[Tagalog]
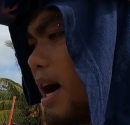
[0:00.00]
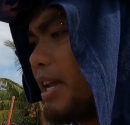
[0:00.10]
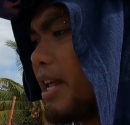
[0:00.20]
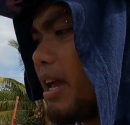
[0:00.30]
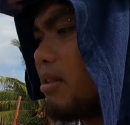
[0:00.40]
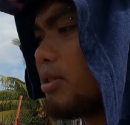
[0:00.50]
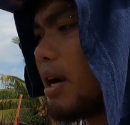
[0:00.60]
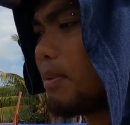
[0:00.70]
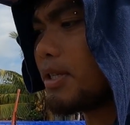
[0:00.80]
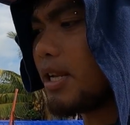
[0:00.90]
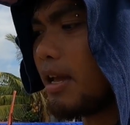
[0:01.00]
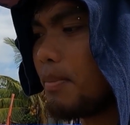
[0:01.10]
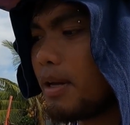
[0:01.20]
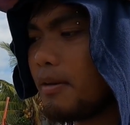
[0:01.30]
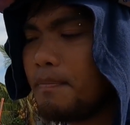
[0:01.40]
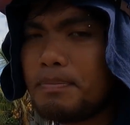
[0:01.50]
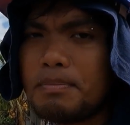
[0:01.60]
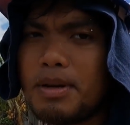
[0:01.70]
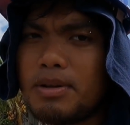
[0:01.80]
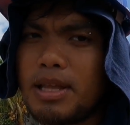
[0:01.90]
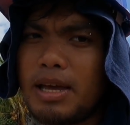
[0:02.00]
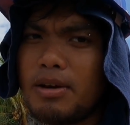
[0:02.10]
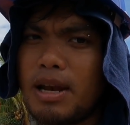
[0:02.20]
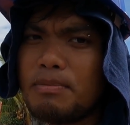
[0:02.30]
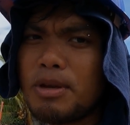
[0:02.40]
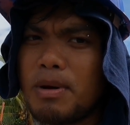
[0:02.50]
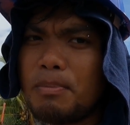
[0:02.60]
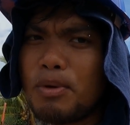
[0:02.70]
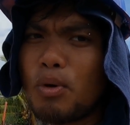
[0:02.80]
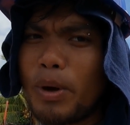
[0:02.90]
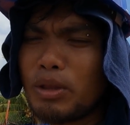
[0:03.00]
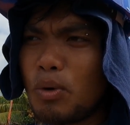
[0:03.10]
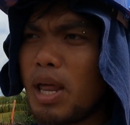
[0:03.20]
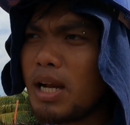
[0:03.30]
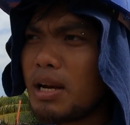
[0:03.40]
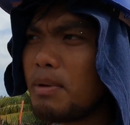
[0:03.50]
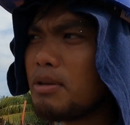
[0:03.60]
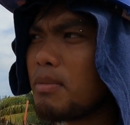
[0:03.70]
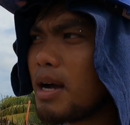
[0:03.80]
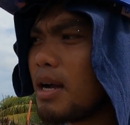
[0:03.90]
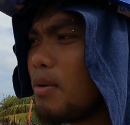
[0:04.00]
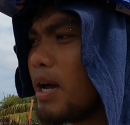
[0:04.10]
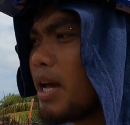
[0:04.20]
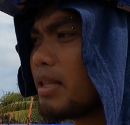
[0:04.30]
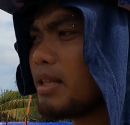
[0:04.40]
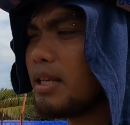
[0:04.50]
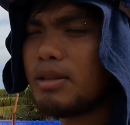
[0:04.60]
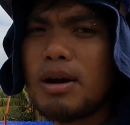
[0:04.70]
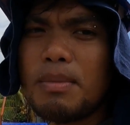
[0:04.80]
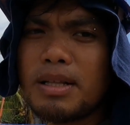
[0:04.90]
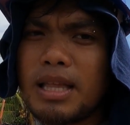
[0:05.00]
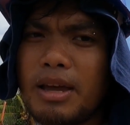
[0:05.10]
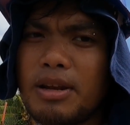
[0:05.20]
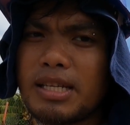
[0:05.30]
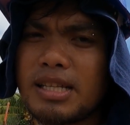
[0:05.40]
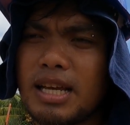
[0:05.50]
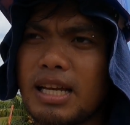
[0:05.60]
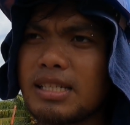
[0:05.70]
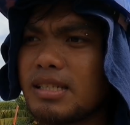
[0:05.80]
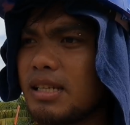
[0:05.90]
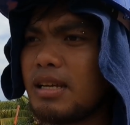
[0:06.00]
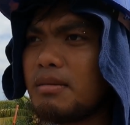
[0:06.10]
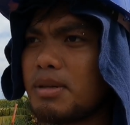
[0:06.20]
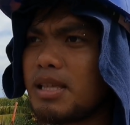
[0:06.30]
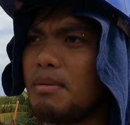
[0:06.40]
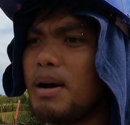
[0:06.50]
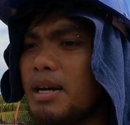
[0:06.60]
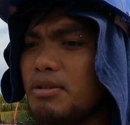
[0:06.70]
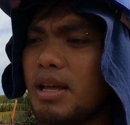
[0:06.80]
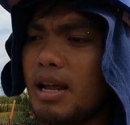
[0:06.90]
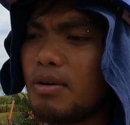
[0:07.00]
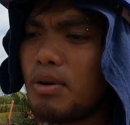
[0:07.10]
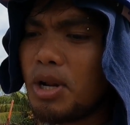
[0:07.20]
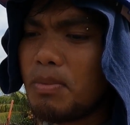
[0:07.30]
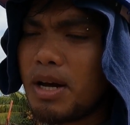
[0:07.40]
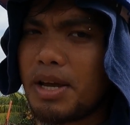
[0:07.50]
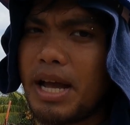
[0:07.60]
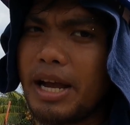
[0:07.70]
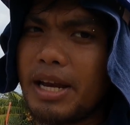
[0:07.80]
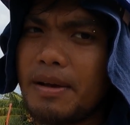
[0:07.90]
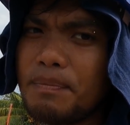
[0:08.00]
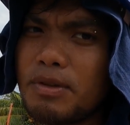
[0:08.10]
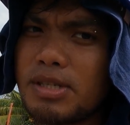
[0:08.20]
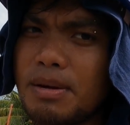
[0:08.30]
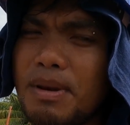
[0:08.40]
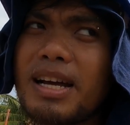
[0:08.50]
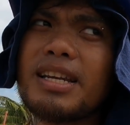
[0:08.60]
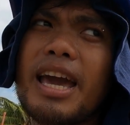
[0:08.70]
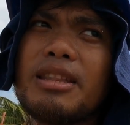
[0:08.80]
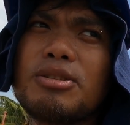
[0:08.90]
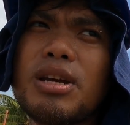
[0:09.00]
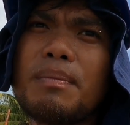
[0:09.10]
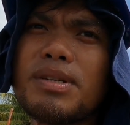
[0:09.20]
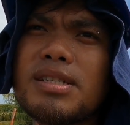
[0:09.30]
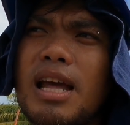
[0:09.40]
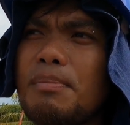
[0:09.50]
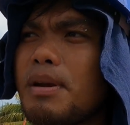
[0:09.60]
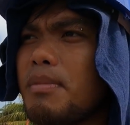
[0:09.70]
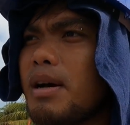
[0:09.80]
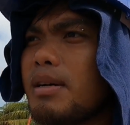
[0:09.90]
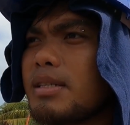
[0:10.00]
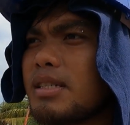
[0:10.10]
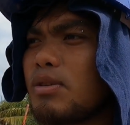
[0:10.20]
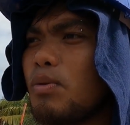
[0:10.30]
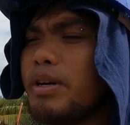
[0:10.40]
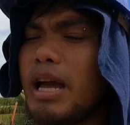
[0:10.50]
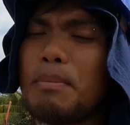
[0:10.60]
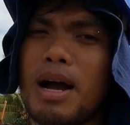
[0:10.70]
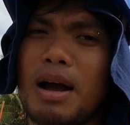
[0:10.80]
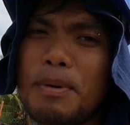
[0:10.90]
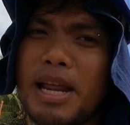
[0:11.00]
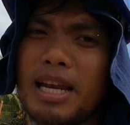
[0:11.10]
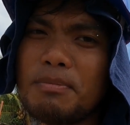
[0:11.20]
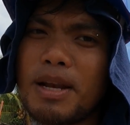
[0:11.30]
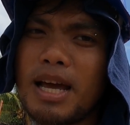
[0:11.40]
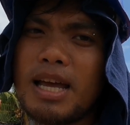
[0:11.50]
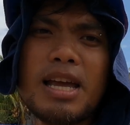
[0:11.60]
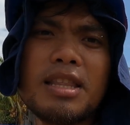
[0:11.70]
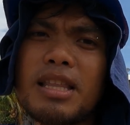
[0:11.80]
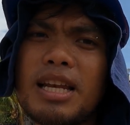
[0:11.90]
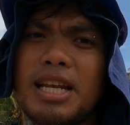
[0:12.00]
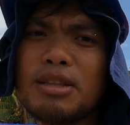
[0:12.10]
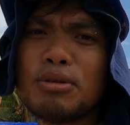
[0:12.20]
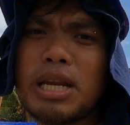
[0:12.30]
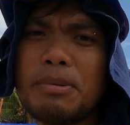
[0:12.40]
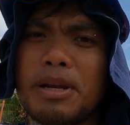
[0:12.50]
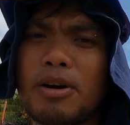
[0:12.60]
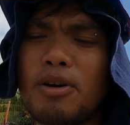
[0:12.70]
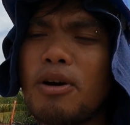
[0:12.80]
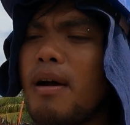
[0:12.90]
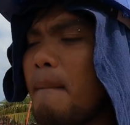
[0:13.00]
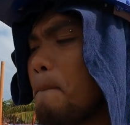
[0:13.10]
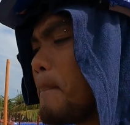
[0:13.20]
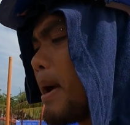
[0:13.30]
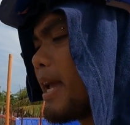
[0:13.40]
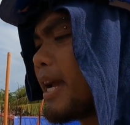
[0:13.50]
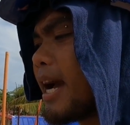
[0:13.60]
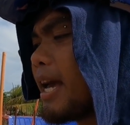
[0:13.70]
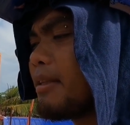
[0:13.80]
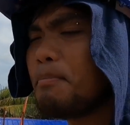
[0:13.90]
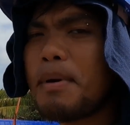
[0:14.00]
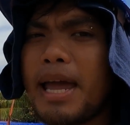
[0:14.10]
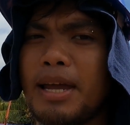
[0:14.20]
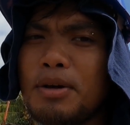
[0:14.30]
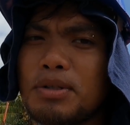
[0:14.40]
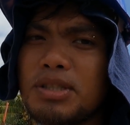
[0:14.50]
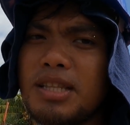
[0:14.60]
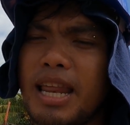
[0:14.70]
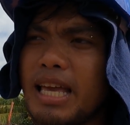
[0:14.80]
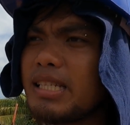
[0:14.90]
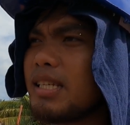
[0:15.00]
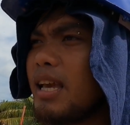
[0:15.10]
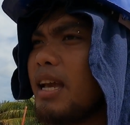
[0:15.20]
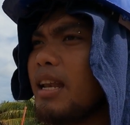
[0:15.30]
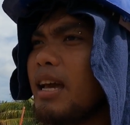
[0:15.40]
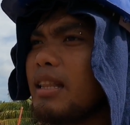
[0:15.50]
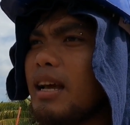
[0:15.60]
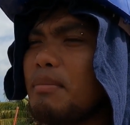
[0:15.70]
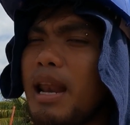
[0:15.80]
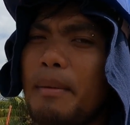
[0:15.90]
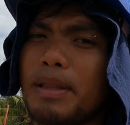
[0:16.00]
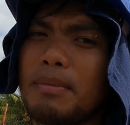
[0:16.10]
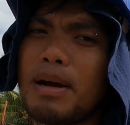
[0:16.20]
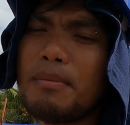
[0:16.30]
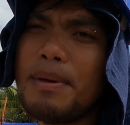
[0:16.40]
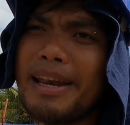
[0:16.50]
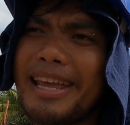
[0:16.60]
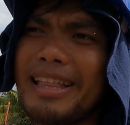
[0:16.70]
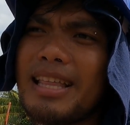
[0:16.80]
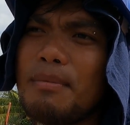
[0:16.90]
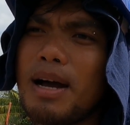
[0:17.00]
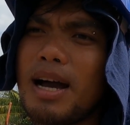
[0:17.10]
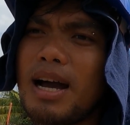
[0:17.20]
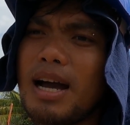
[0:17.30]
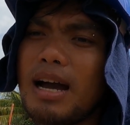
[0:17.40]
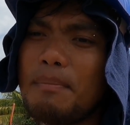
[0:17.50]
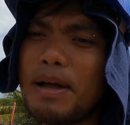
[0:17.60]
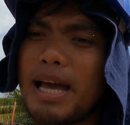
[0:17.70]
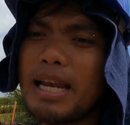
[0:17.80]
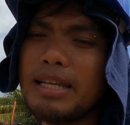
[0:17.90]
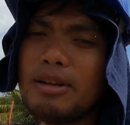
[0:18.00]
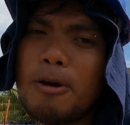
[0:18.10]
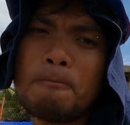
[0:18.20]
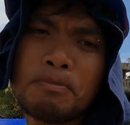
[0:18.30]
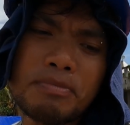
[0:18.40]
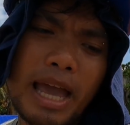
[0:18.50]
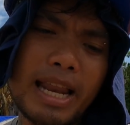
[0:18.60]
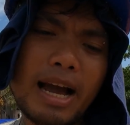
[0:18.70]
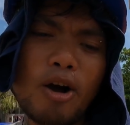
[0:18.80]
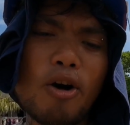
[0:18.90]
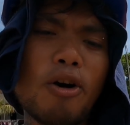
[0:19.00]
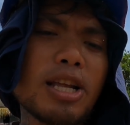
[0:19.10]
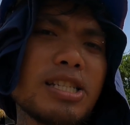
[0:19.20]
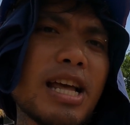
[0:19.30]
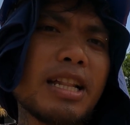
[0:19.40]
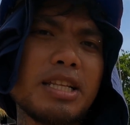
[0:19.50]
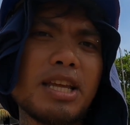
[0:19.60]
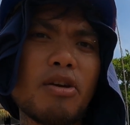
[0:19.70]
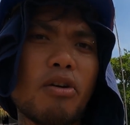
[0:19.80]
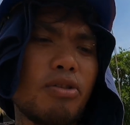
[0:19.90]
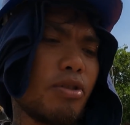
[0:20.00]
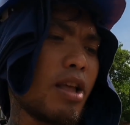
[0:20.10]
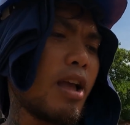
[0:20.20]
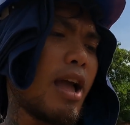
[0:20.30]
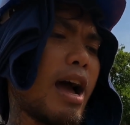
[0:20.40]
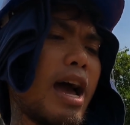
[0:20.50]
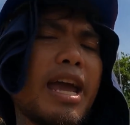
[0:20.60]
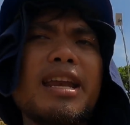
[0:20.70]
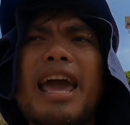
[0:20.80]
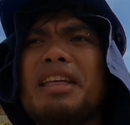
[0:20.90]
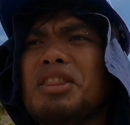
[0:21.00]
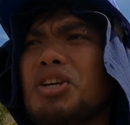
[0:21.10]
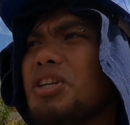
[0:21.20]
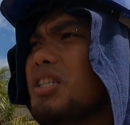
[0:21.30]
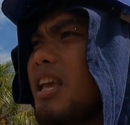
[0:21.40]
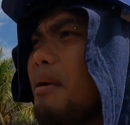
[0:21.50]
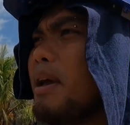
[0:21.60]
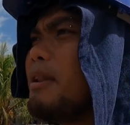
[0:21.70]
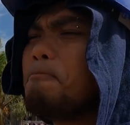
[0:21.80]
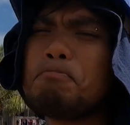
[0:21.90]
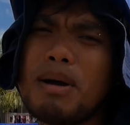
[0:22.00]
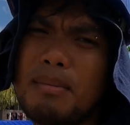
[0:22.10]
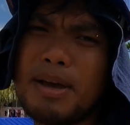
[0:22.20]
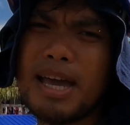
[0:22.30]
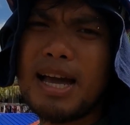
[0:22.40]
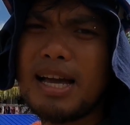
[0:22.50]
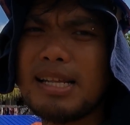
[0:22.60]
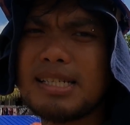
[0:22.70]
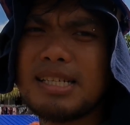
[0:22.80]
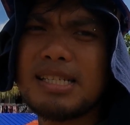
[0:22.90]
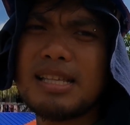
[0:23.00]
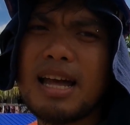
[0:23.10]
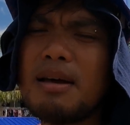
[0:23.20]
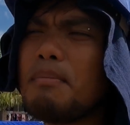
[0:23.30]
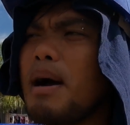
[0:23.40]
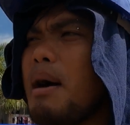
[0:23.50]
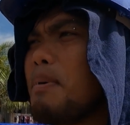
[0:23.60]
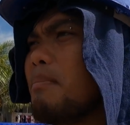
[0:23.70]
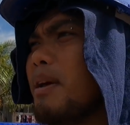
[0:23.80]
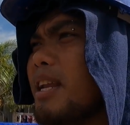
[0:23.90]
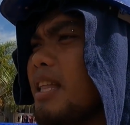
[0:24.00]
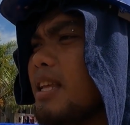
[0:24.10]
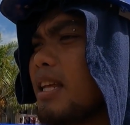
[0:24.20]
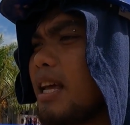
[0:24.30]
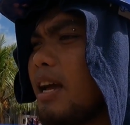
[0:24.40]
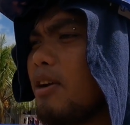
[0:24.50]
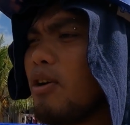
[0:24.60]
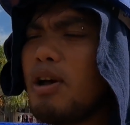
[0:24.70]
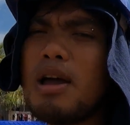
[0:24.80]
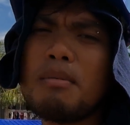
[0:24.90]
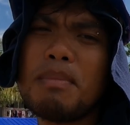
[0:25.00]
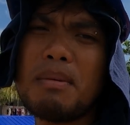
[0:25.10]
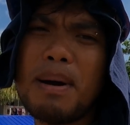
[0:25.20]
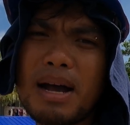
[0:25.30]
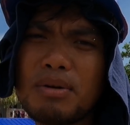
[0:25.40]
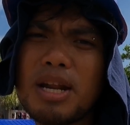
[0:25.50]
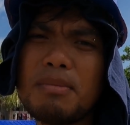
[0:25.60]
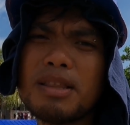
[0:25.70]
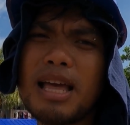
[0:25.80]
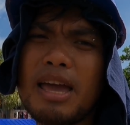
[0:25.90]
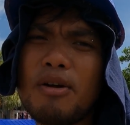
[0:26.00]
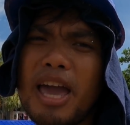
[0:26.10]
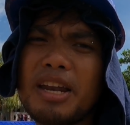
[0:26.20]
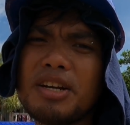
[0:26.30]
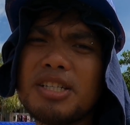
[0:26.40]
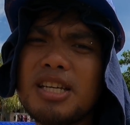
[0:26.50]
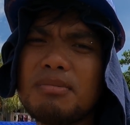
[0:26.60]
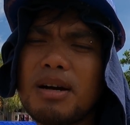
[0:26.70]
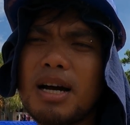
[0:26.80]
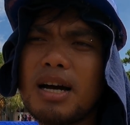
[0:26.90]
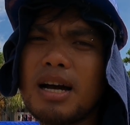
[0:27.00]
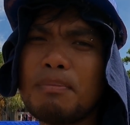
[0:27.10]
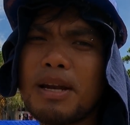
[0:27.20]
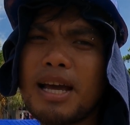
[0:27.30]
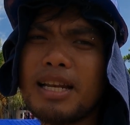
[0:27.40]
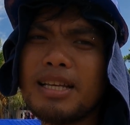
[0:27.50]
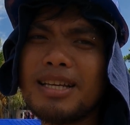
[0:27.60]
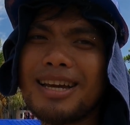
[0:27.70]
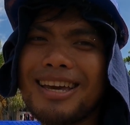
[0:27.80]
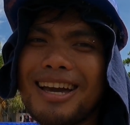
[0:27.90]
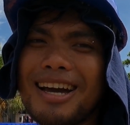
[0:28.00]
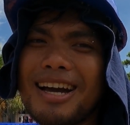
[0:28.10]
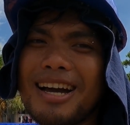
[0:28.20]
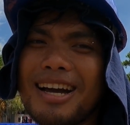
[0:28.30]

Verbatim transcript: bahay ni Idol Japper Sniper. Pero tayo, alam nyo naman, puro kwentuhan lang naman yung magagawa natin dito habang tayo nasa taas. Basta abangan nyo na lang kung ano yung mga nagaganap dun sa vlog ni Idol Japper Sniper, mga kasaward, ah, mga kapanalig pala. Nalilito na naman ako. My God, my goodness. Ayan, at uh, malapit na magmerienda mga kapanalig, no? Dahil ang oras natin ngayon ay 9.37. Mamaya, alas 10 na, makapagmerienda na tayo. May bago na naman tayong energy mga kapanalig. Kaya,